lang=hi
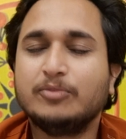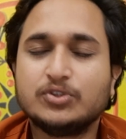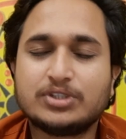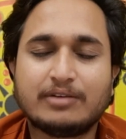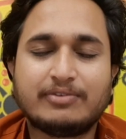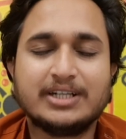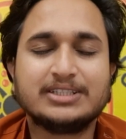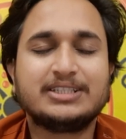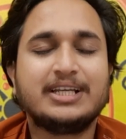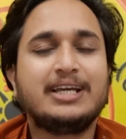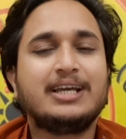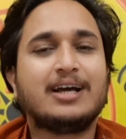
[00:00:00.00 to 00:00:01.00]
म्यूचुअल फंड
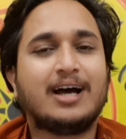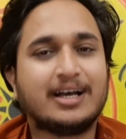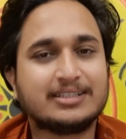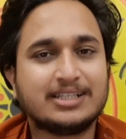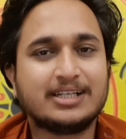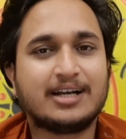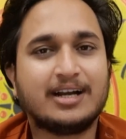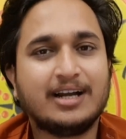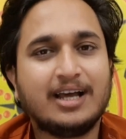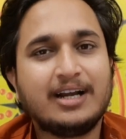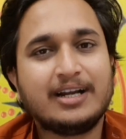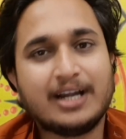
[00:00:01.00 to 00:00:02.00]
से हासिल
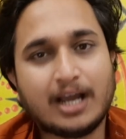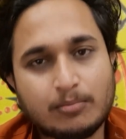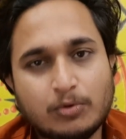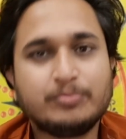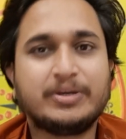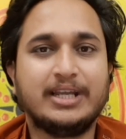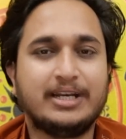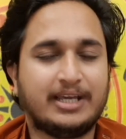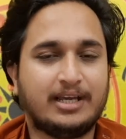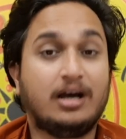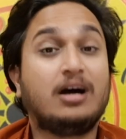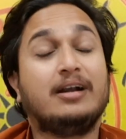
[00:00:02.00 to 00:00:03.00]
करना नामुमकिन है
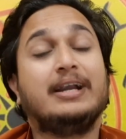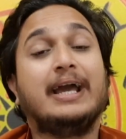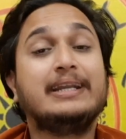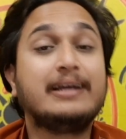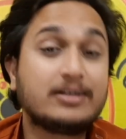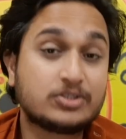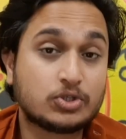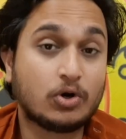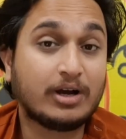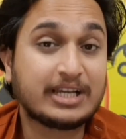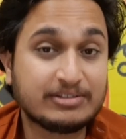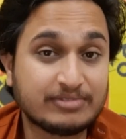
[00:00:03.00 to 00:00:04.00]
हाँ डायरेक्ट
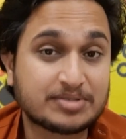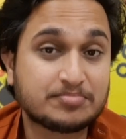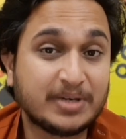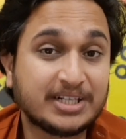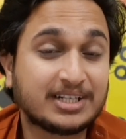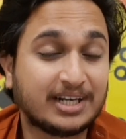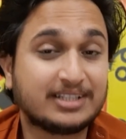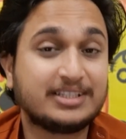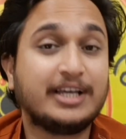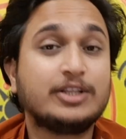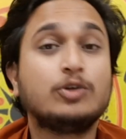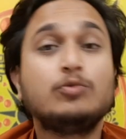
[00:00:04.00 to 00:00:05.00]
स्टॉक इन्वेस्टमेंट करते
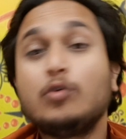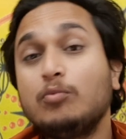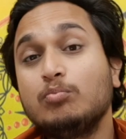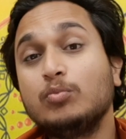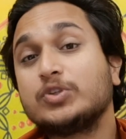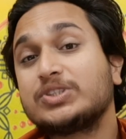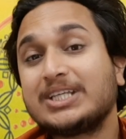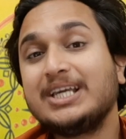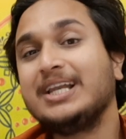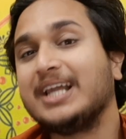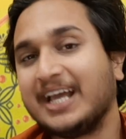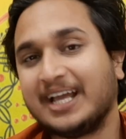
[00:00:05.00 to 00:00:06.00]
हैं तो वो
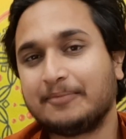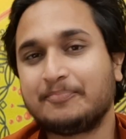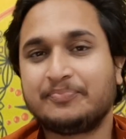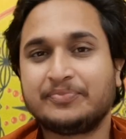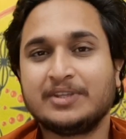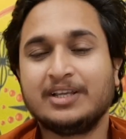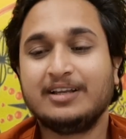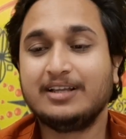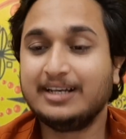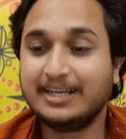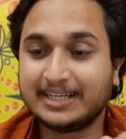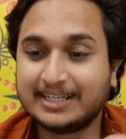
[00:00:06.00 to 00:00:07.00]
मुश्किल है
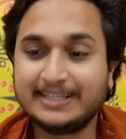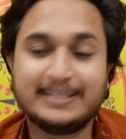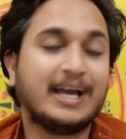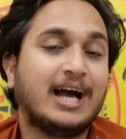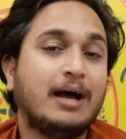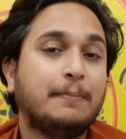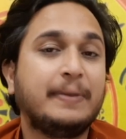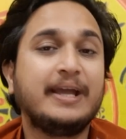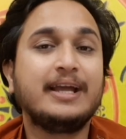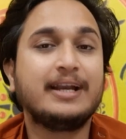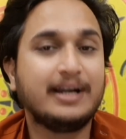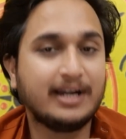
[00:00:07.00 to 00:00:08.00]
लेकिन यहाँ पे
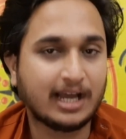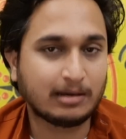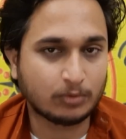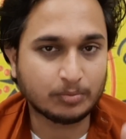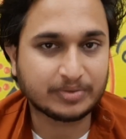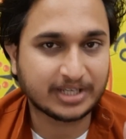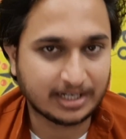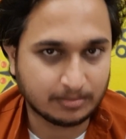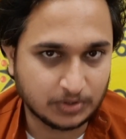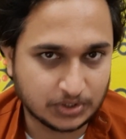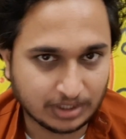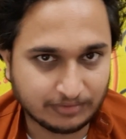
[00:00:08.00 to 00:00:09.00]
नामुमकिन है
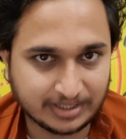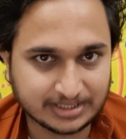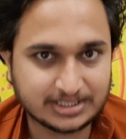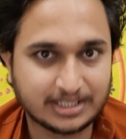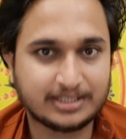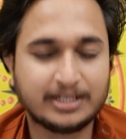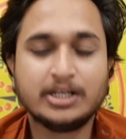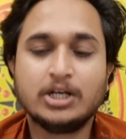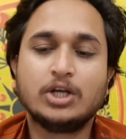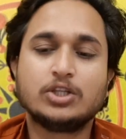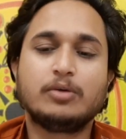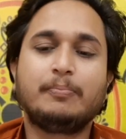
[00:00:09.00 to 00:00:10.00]
म्यूचुअल फंड्स के अंदर
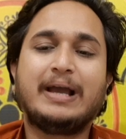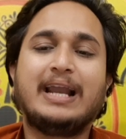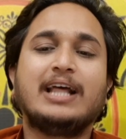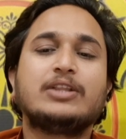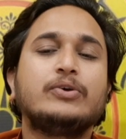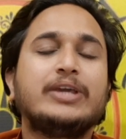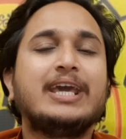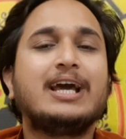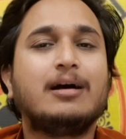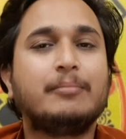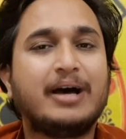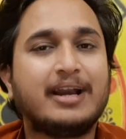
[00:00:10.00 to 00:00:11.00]
तो पहला तो ये
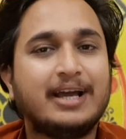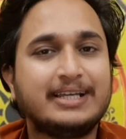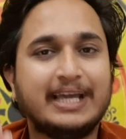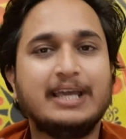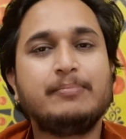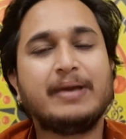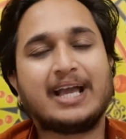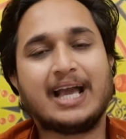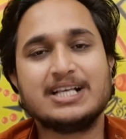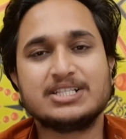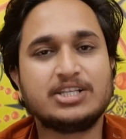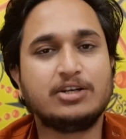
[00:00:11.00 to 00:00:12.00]
हमारा यहीं पे
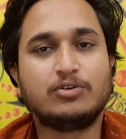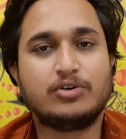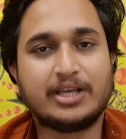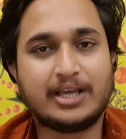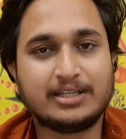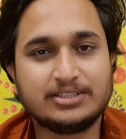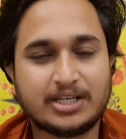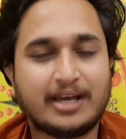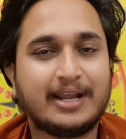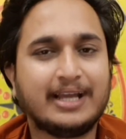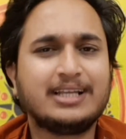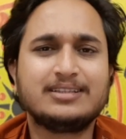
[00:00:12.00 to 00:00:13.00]
कैंसिल हो रहा जा
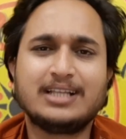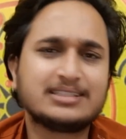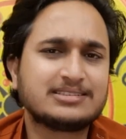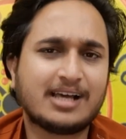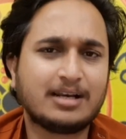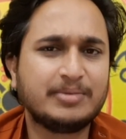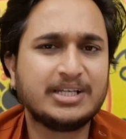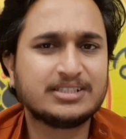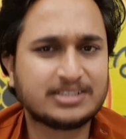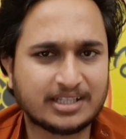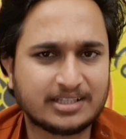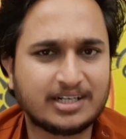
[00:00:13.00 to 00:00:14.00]
रहा है कि 10 साल में
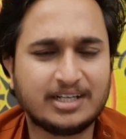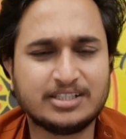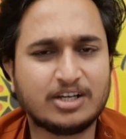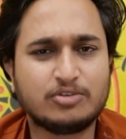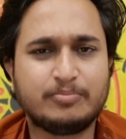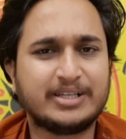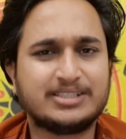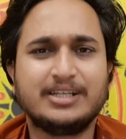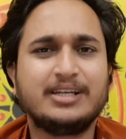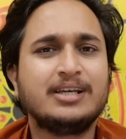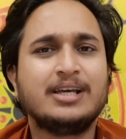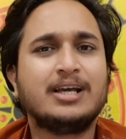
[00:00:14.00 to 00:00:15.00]
सत्रह हजार रुपये से